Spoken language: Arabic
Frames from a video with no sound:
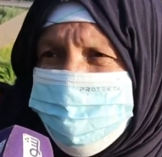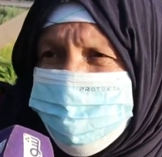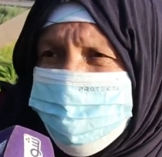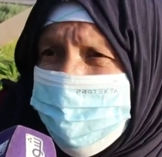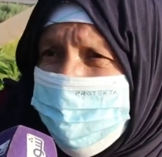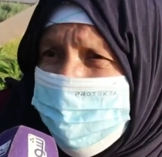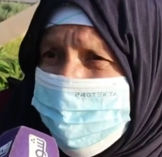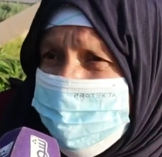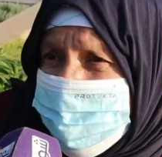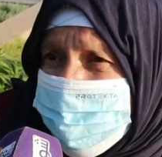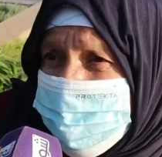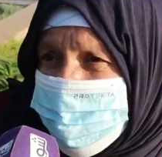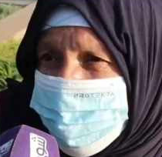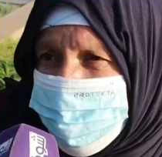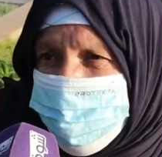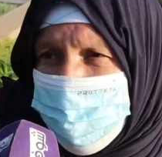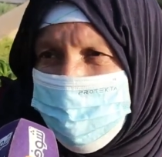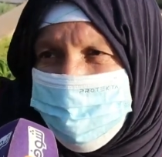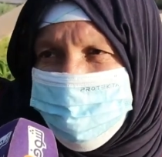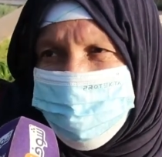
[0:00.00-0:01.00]
نهار اللي
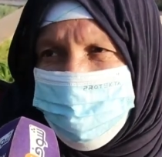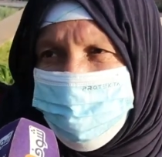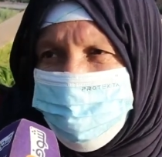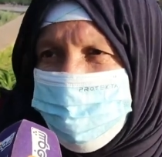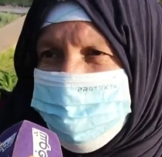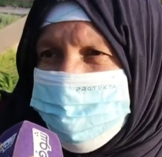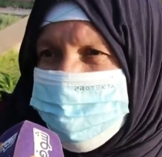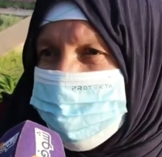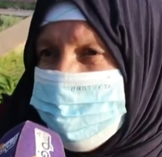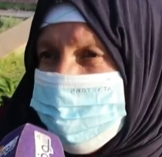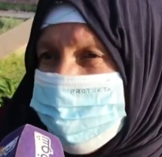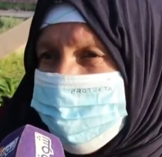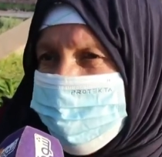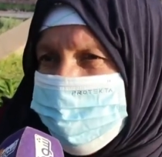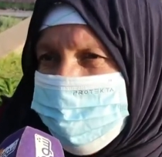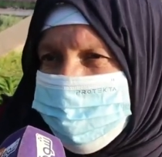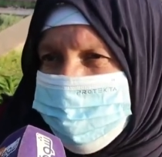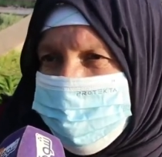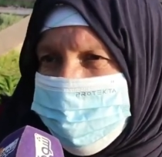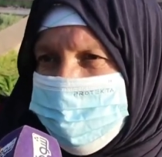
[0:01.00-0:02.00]
كيكون عندي وليدي راه
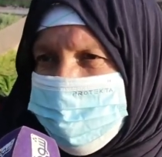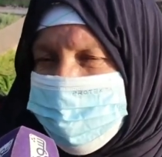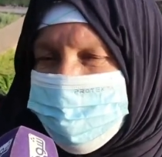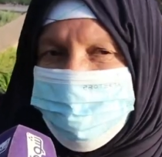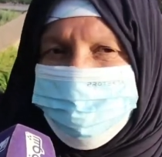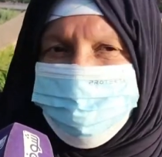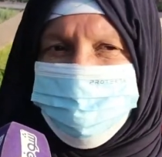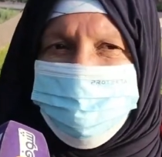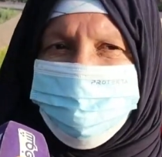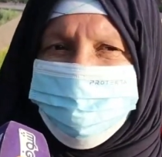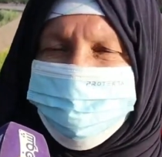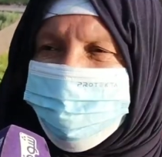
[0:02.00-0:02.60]
كنعطيه كنمشي